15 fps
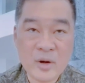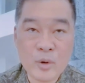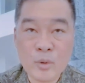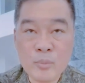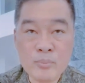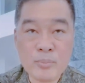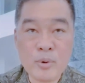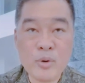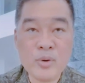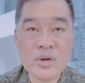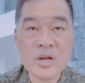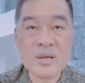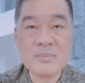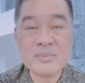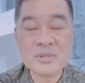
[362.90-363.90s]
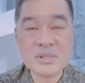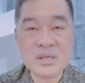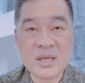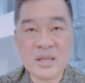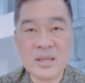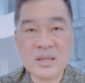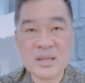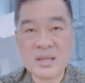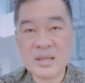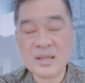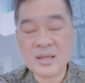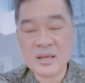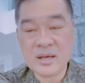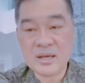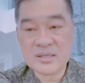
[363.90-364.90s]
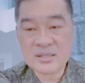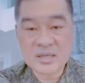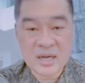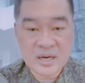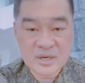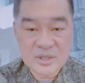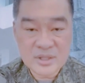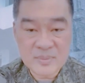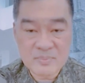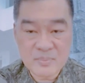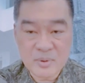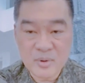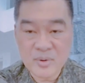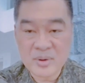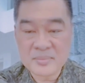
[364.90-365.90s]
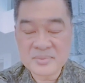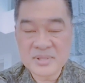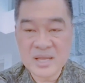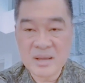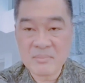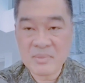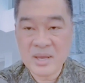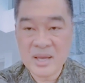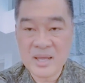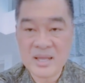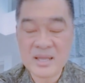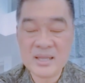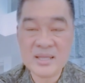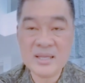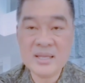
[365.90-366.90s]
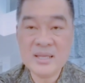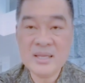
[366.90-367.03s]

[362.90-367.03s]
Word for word: our own programs in uh, scholarship programs namin,